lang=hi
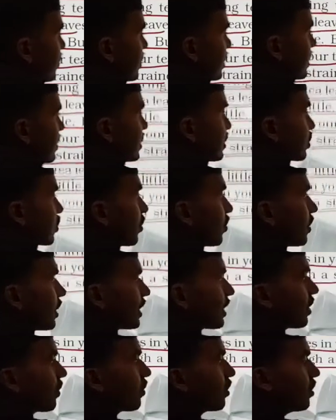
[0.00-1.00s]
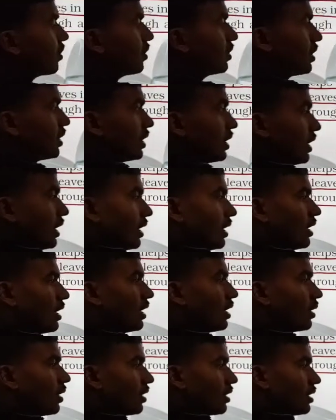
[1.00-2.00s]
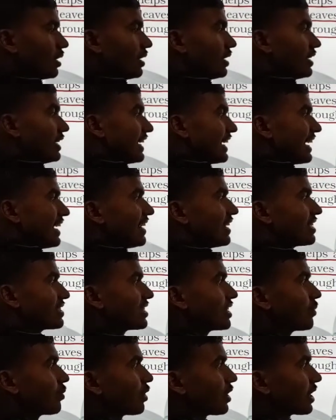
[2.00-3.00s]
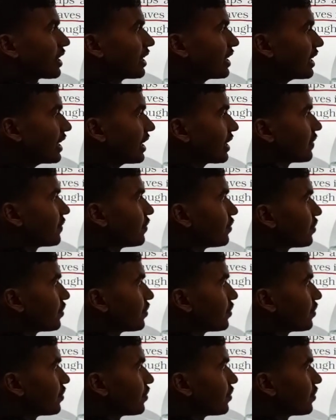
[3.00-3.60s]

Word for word: प्रोसेस इसको बोलेंगे हम लोग डिकेंटेशन बोलेंगे ठीक है